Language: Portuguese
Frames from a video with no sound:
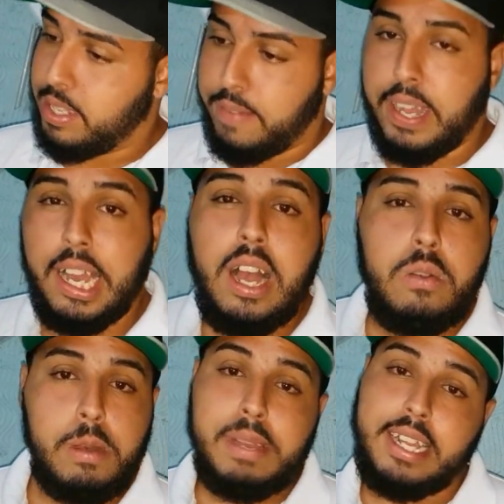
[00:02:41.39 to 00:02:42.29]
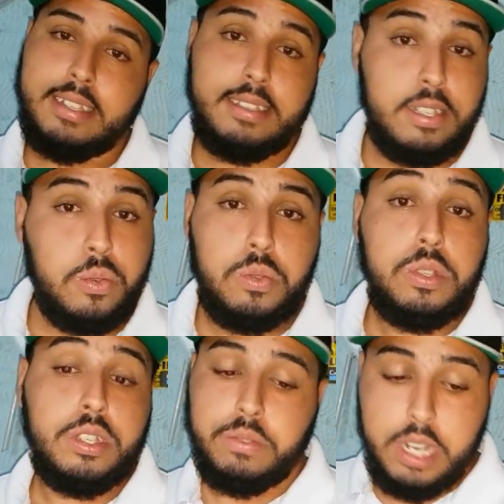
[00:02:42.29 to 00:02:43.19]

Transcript: Você vai lá, arruma, beleza. Segundo dia,